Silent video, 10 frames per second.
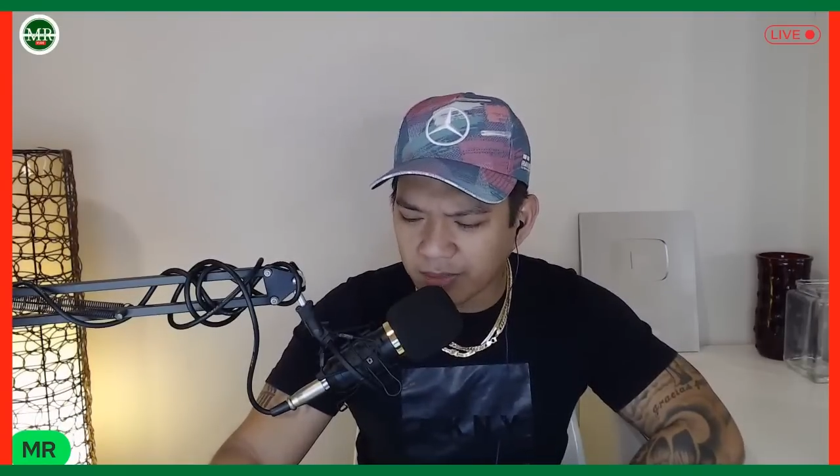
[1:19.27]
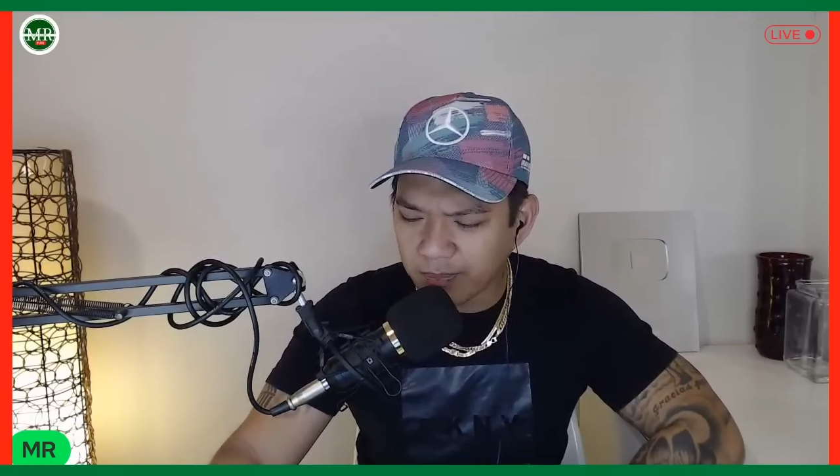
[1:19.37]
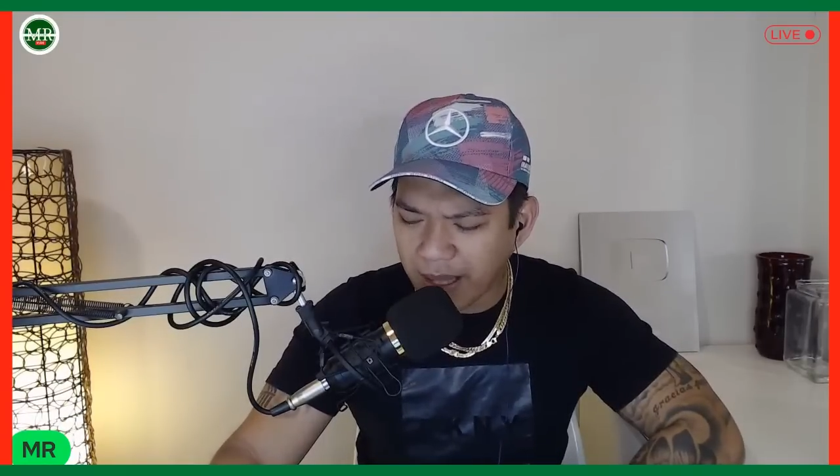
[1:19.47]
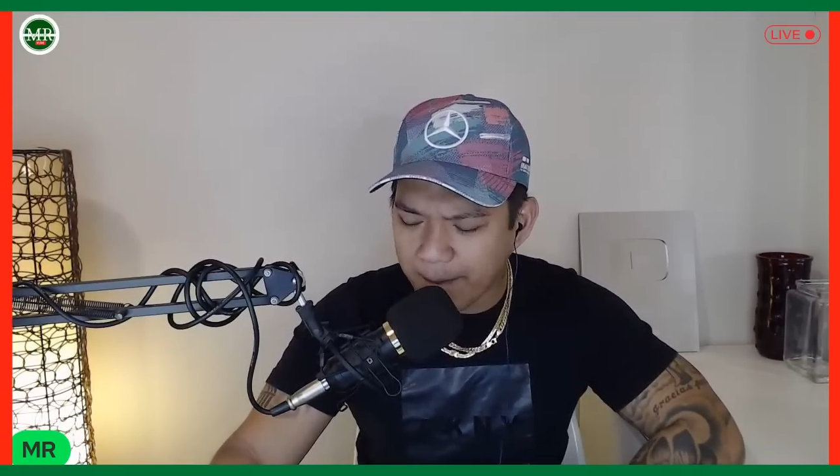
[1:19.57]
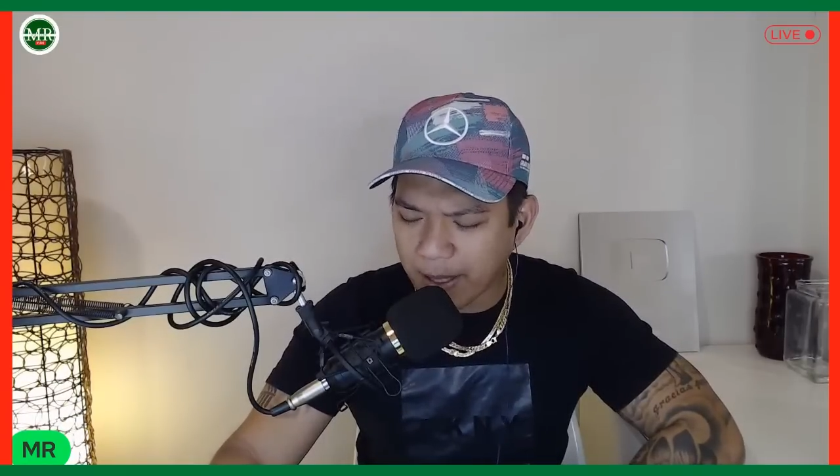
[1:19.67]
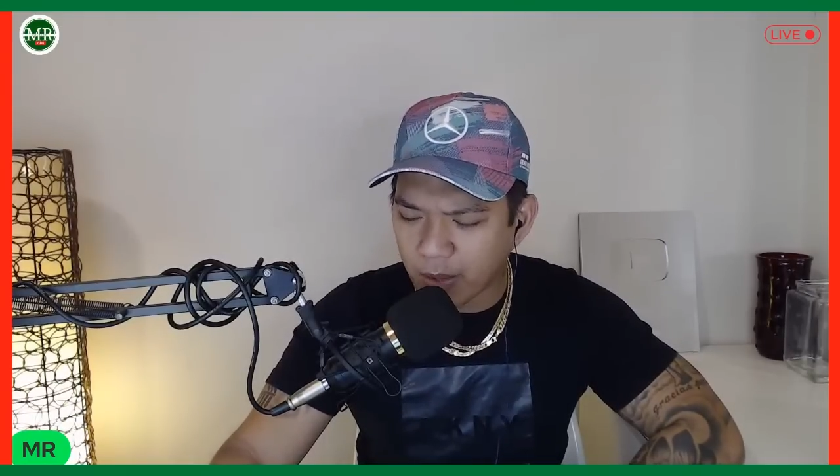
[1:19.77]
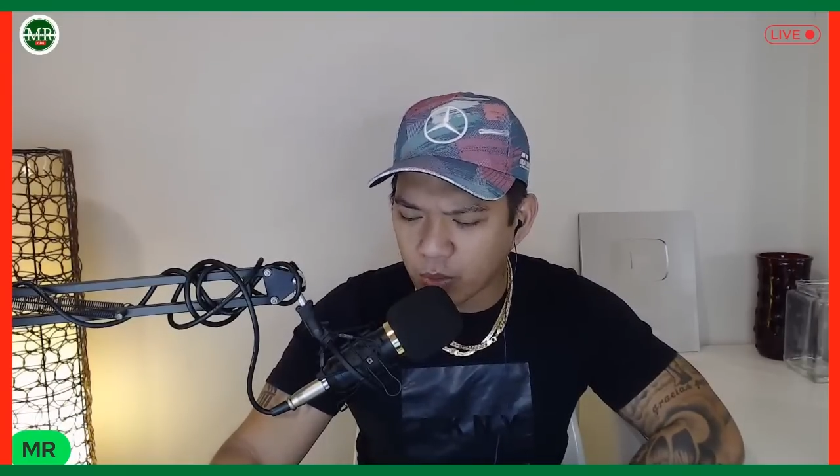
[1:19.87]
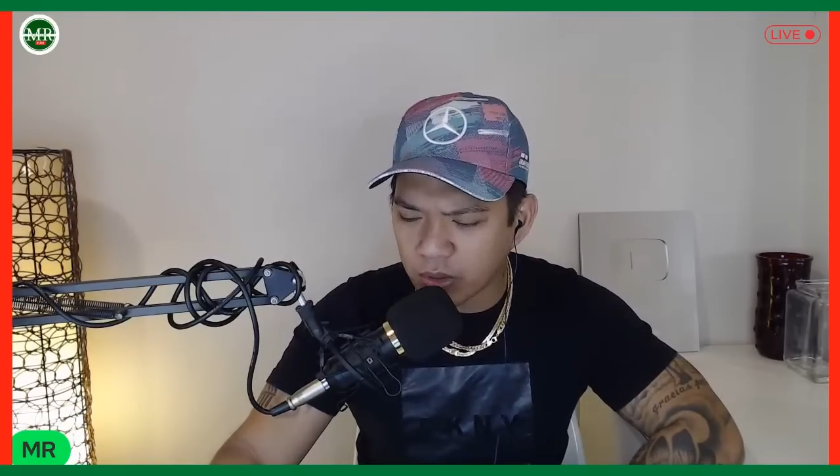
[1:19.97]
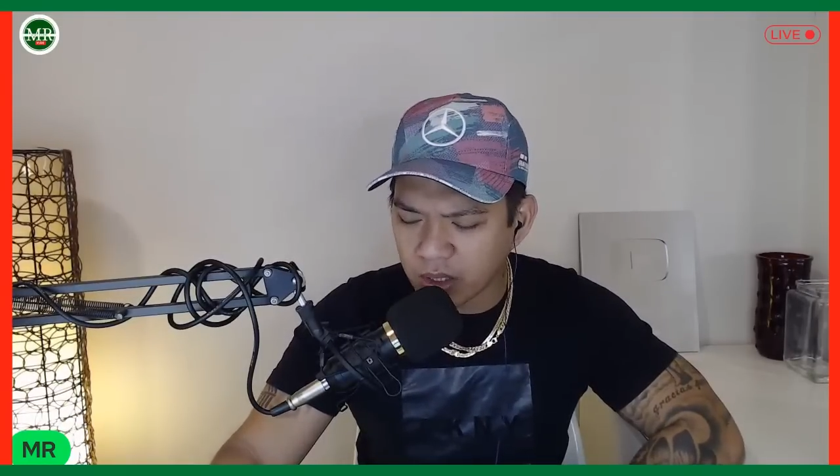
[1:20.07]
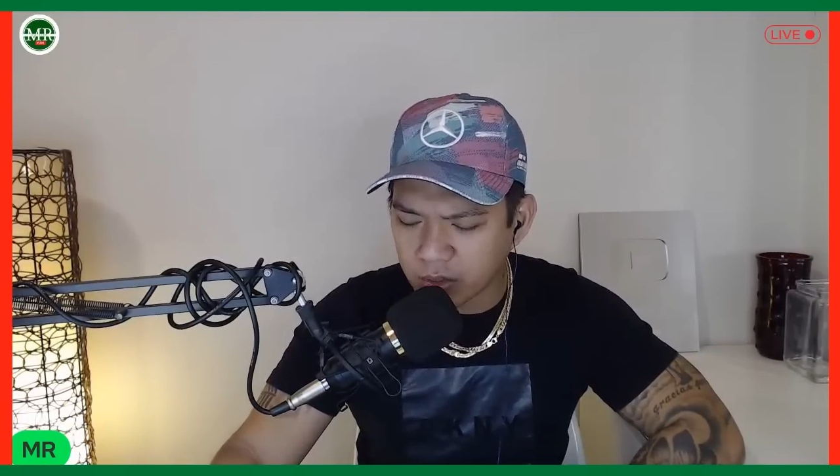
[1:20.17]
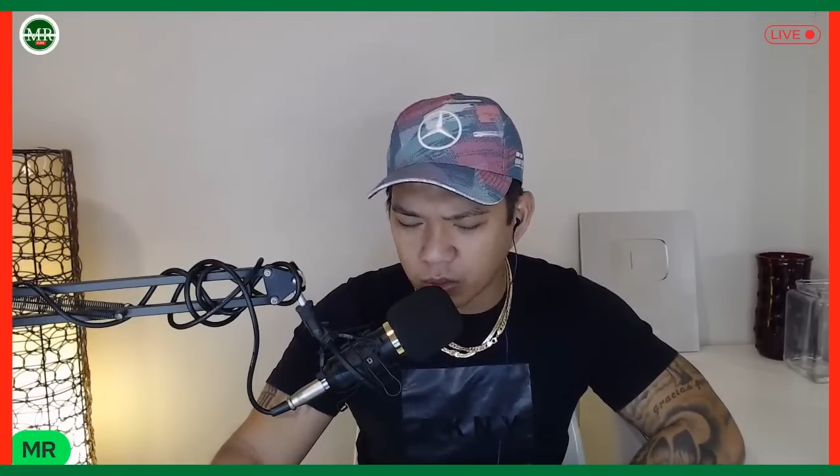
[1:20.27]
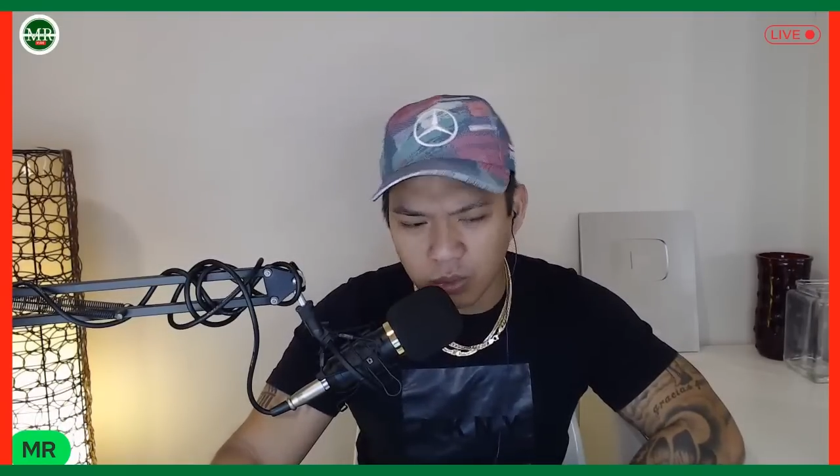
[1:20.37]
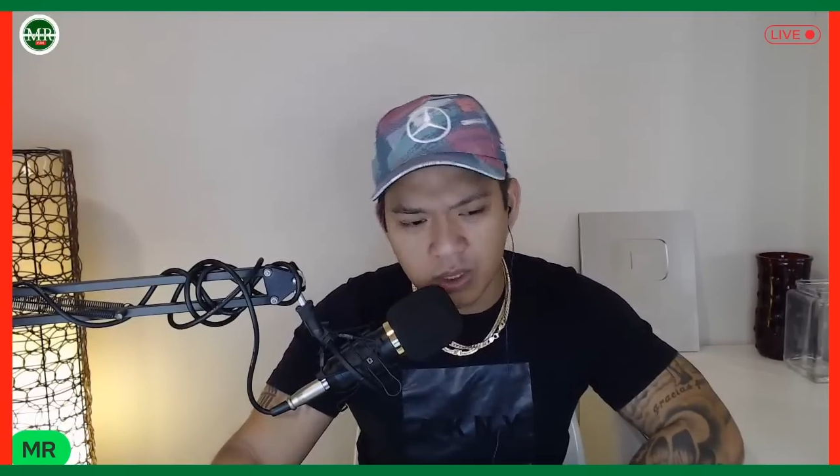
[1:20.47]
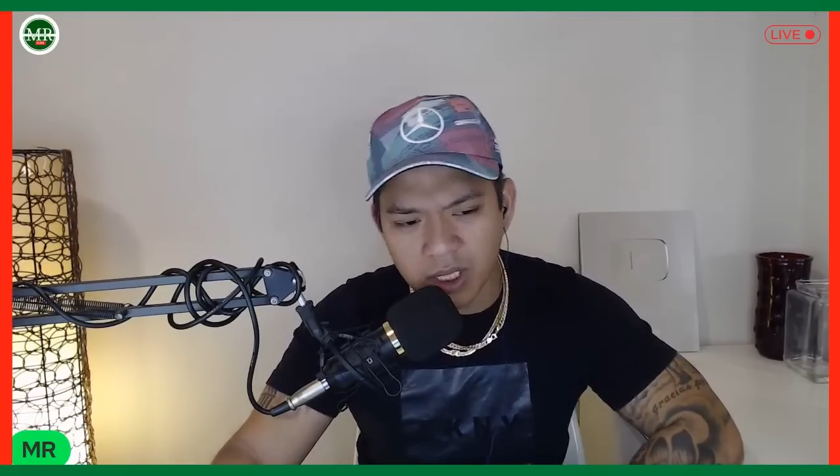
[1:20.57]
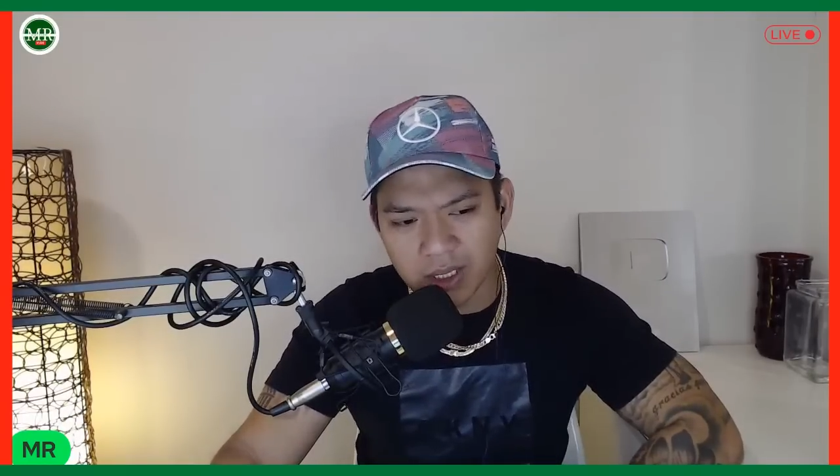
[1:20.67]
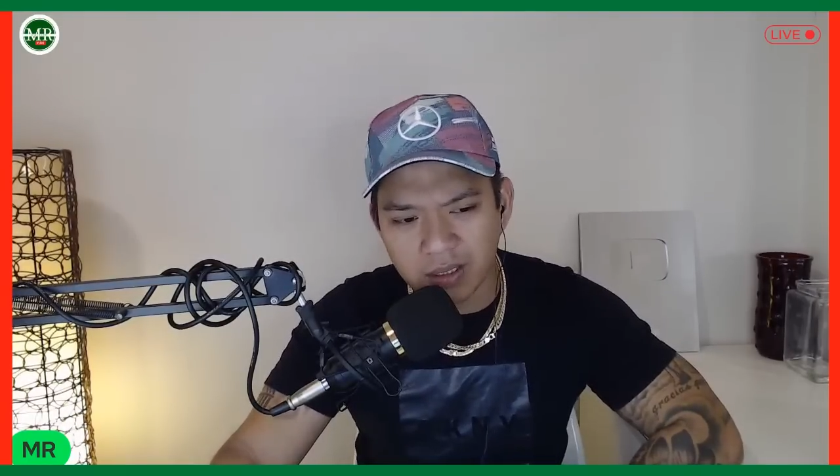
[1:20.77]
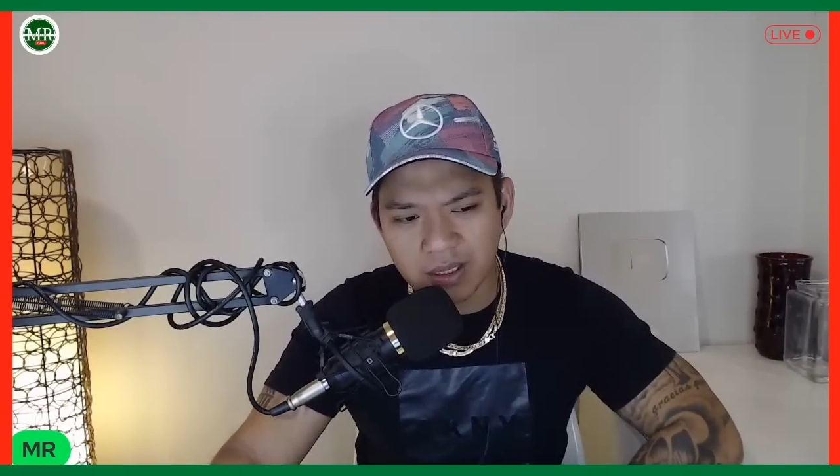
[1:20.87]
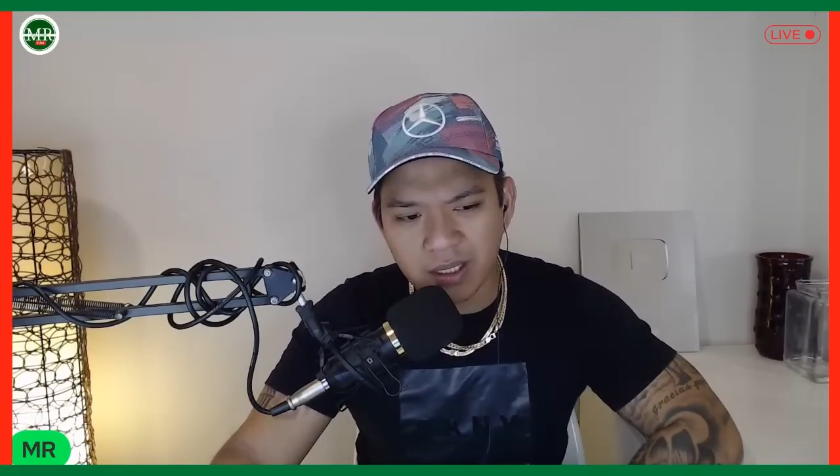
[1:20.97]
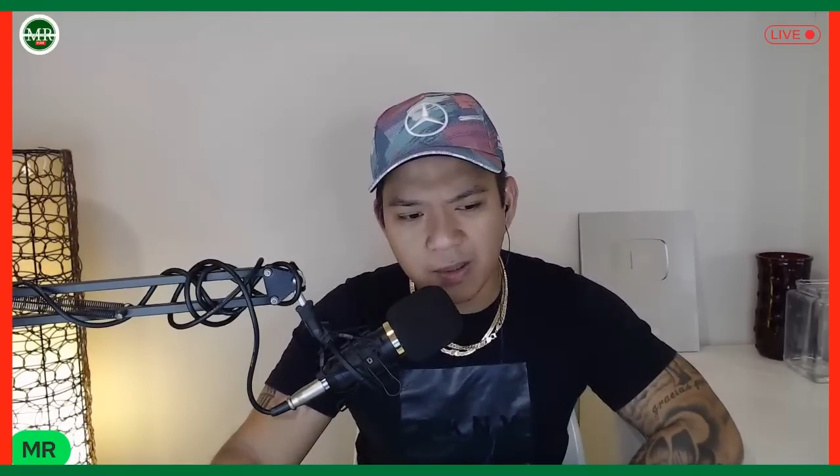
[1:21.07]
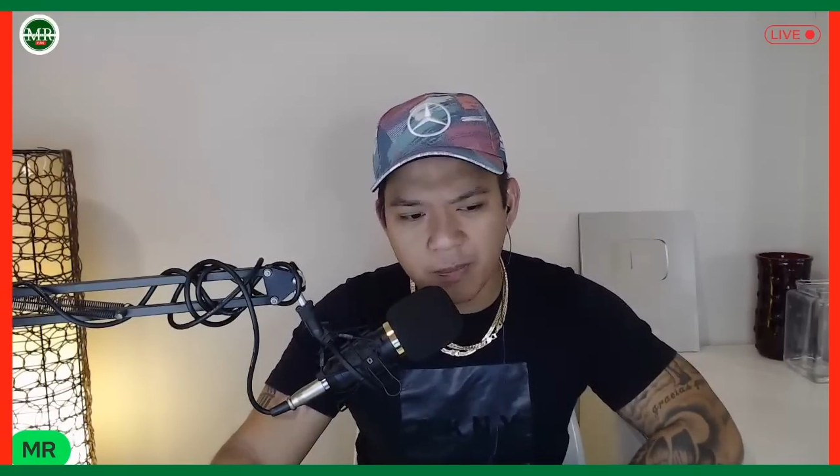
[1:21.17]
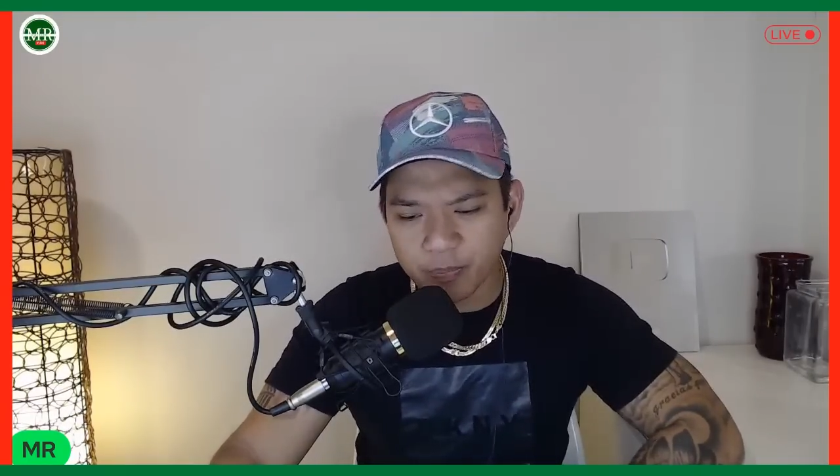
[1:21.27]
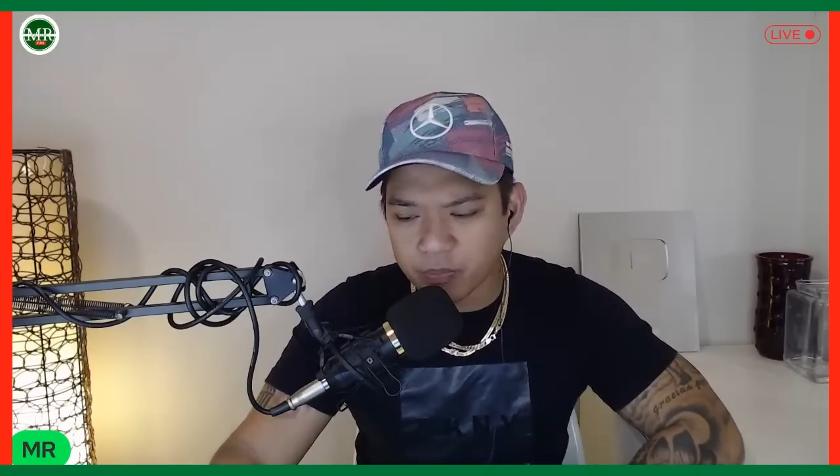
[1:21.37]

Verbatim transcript: nagpapaulit-ulit na,